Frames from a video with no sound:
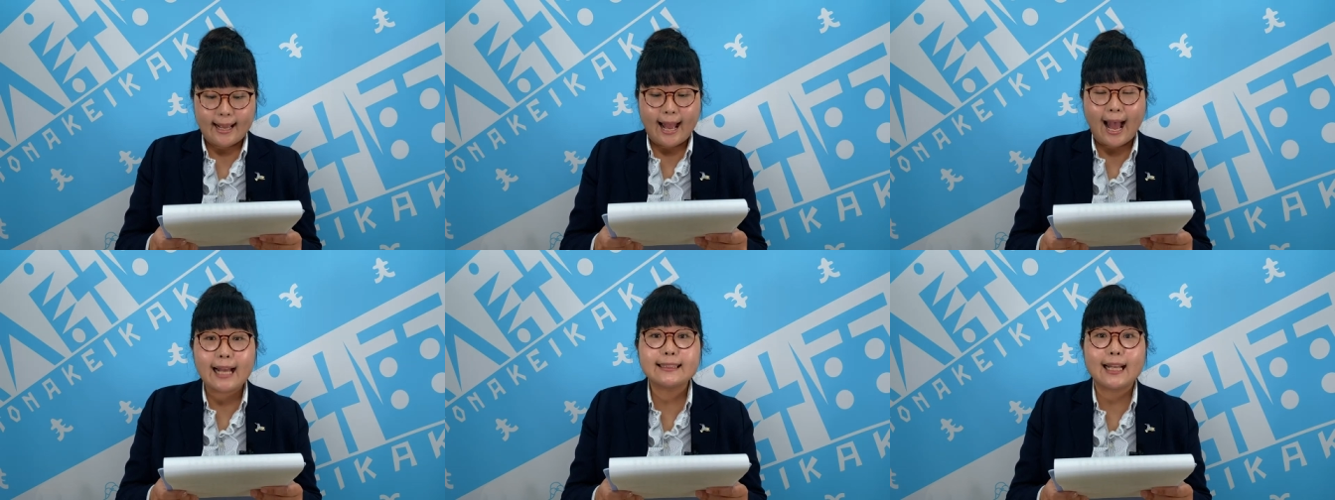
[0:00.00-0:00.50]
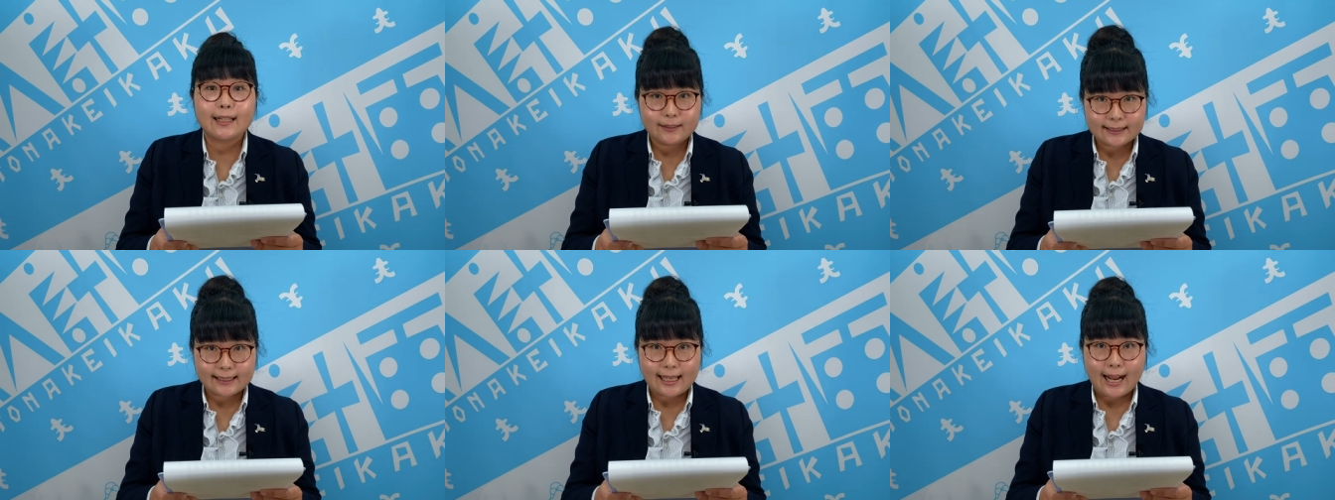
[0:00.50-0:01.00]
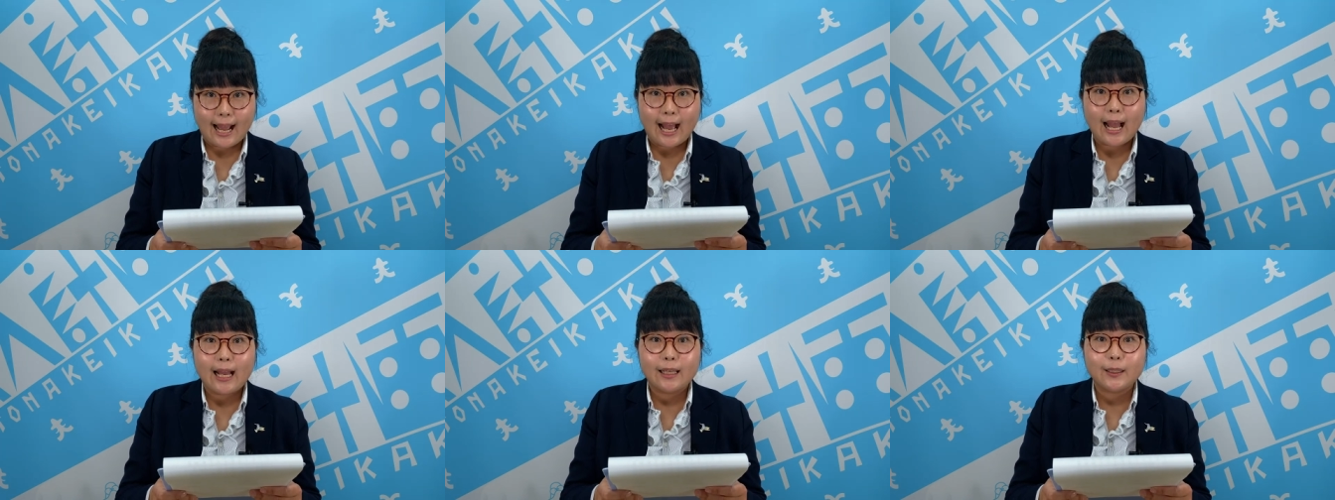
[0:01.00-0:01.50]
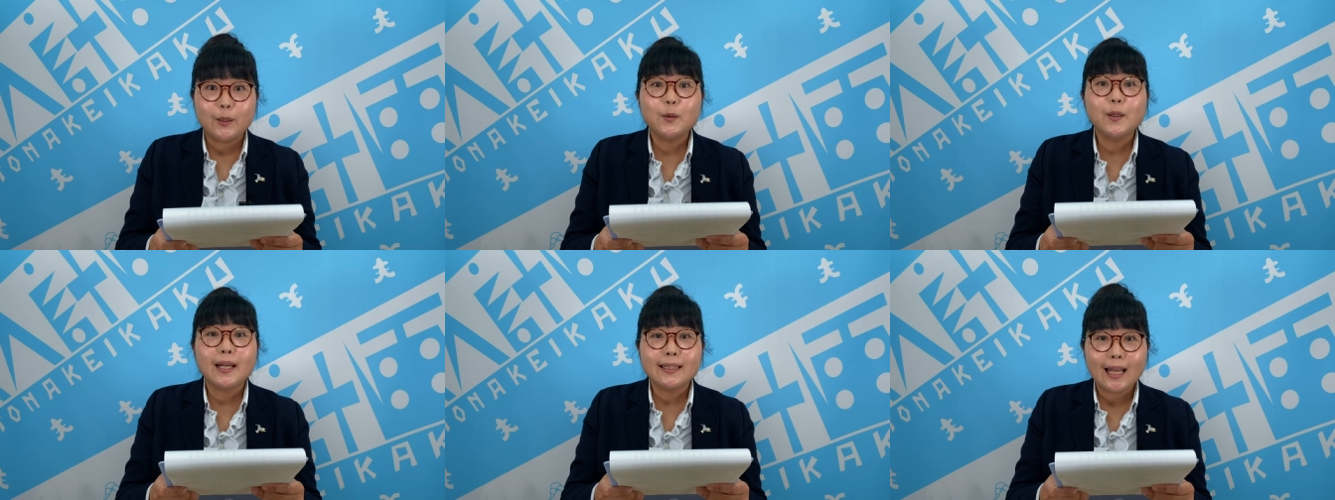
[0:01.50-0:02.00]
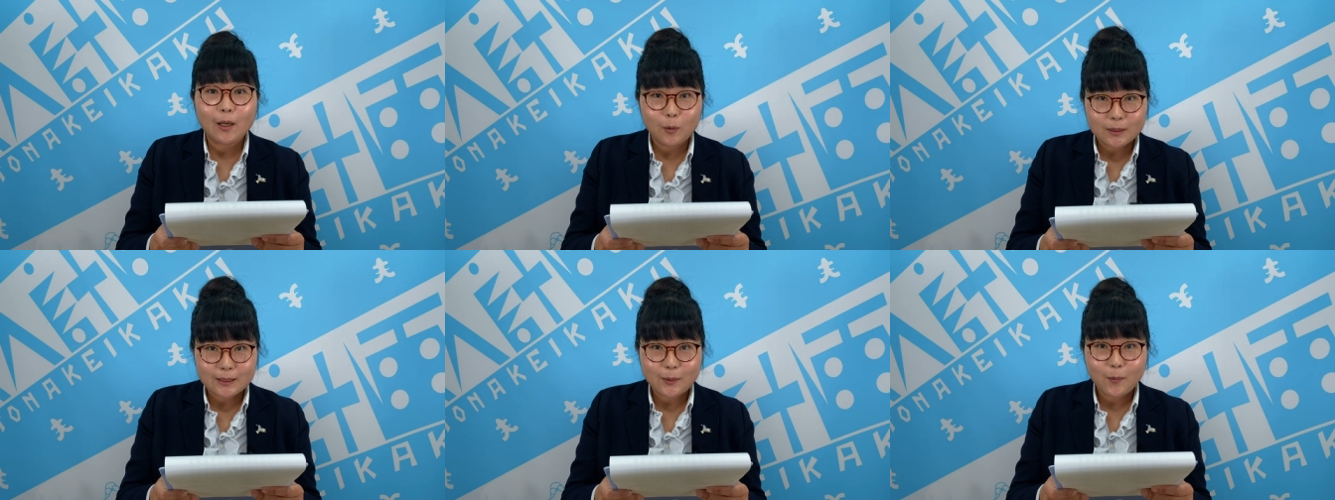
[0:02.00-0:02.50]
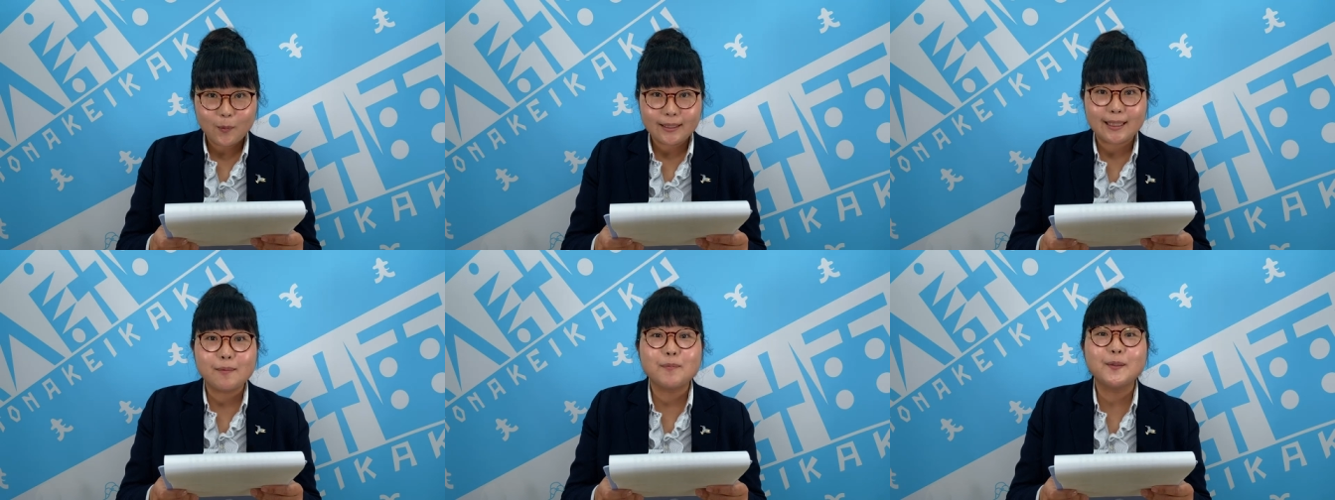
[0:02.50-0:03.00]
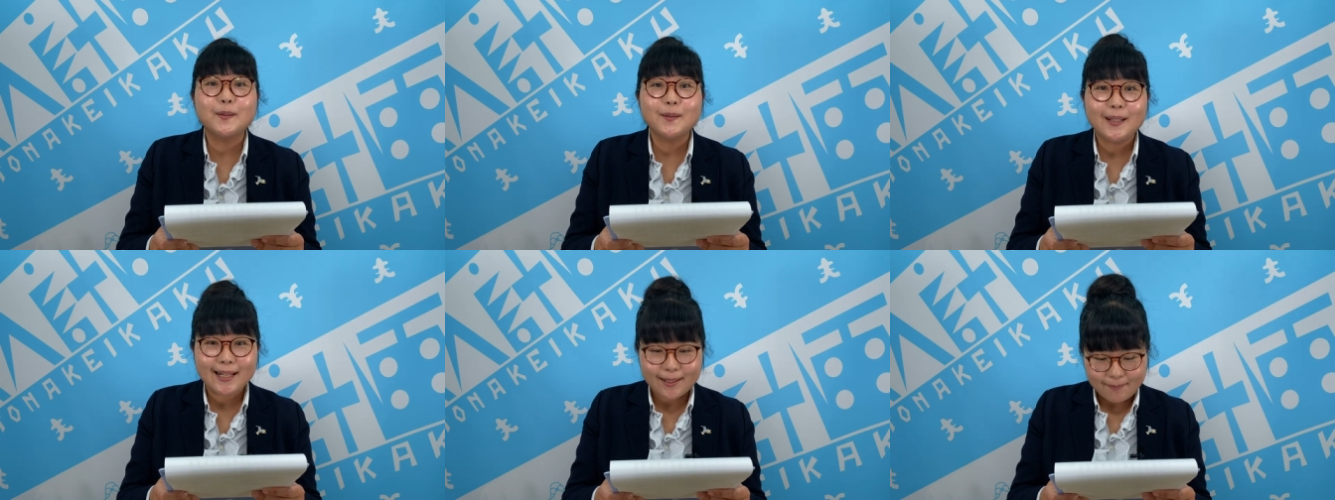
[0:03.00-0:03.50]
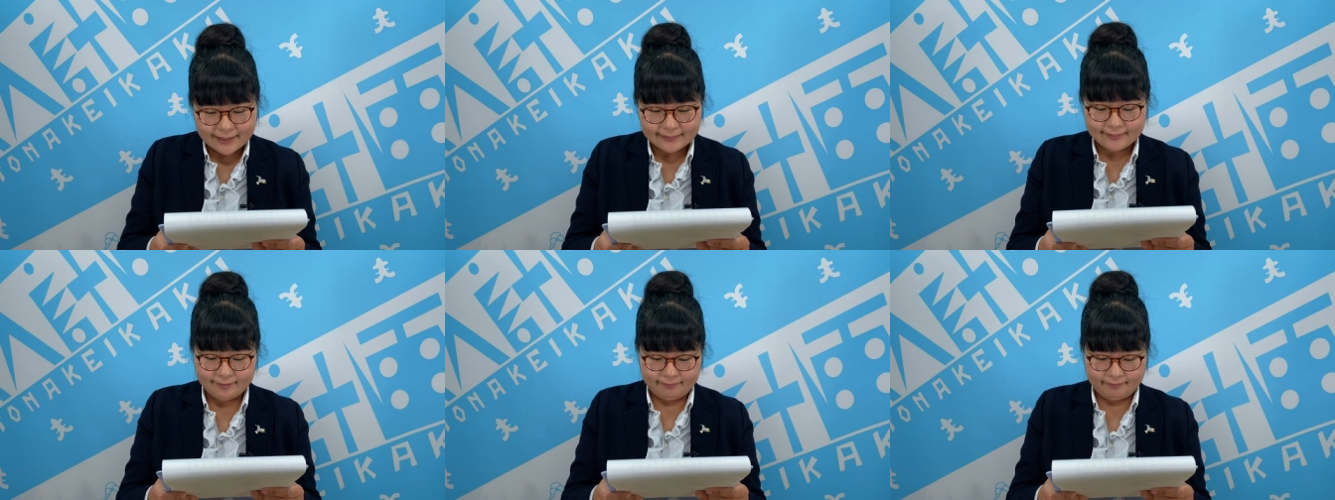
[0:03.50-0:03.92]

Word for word: 朝9時から夕方5時の勤務となります。